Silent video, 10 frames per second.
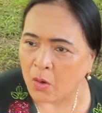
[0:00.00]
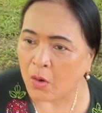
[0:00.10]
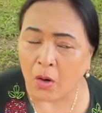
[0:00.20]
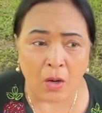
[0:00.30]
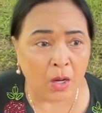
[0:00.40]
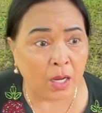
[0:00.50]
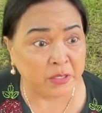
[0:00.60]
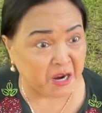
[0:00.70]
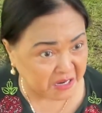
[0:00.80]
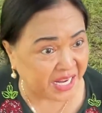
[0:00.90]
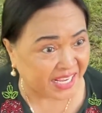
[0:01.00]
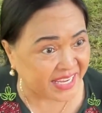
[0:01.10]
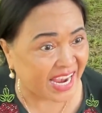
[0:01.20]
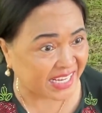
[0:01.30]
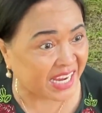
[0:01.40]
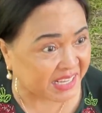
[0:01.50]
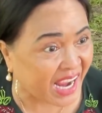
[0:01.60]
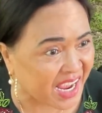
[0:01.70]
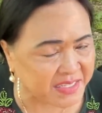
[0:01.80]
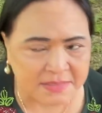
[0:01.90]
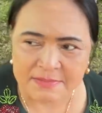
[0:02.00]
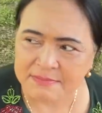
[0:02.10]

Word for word: ờ, gừng càng già càng cay